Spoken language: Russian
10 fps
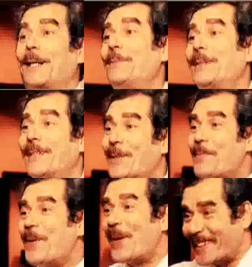Тебе скажу
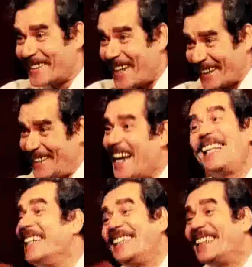больше, Саша, я
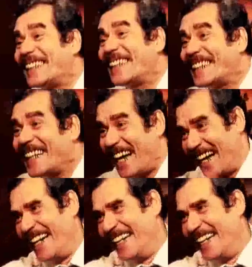не сирота.